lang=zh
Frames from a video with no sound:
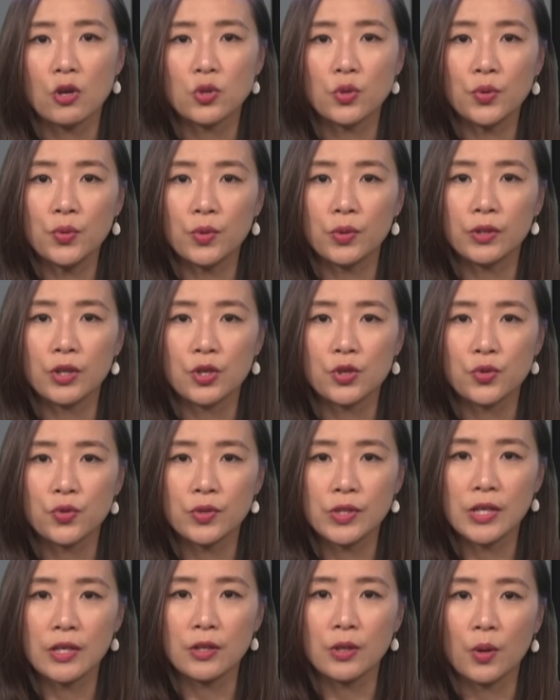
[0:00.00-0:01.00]
中国的出
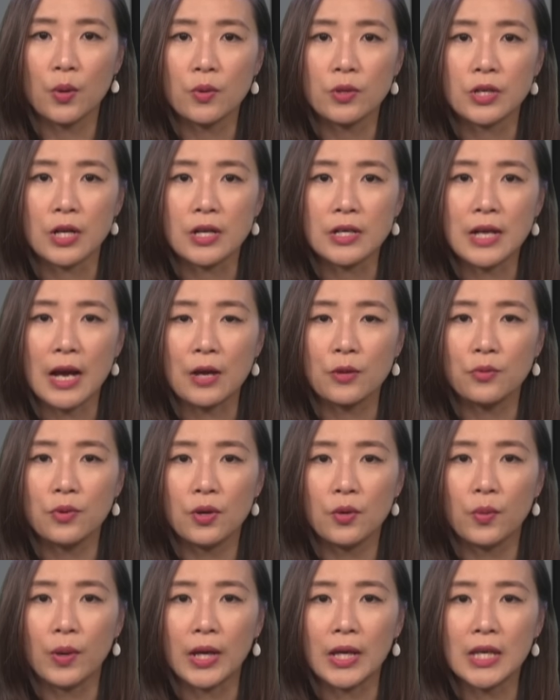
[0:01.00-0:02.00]
境游仍然
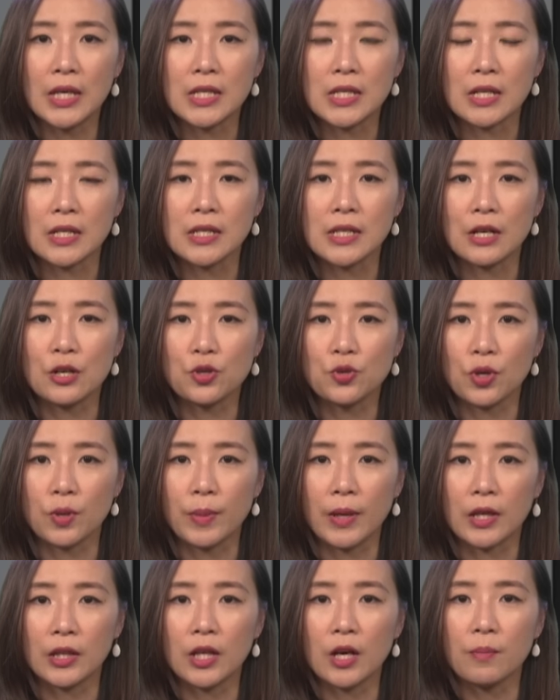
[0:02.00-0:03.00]
约为疫情前水
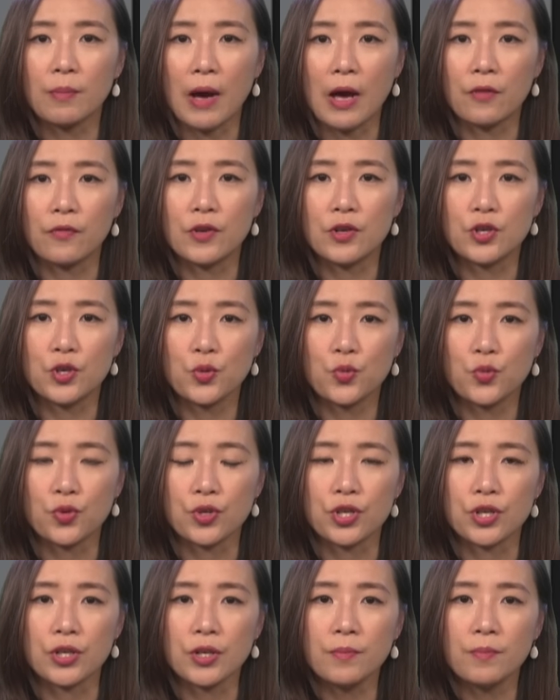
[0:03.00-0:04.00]
平的百分之五
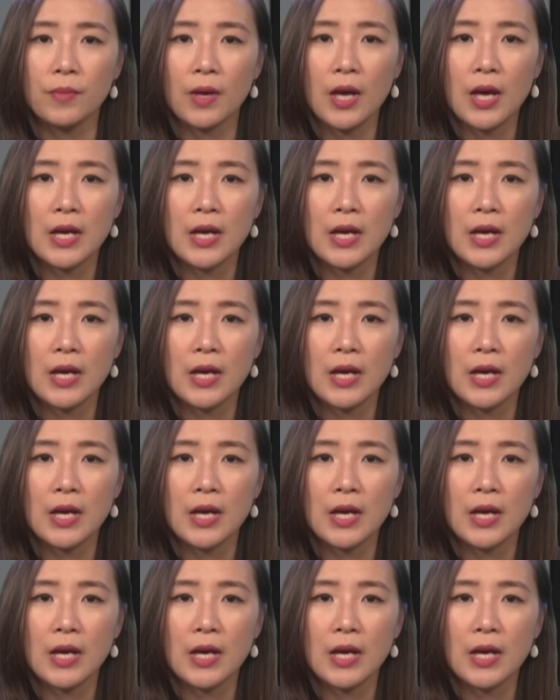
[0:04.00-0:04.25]
十。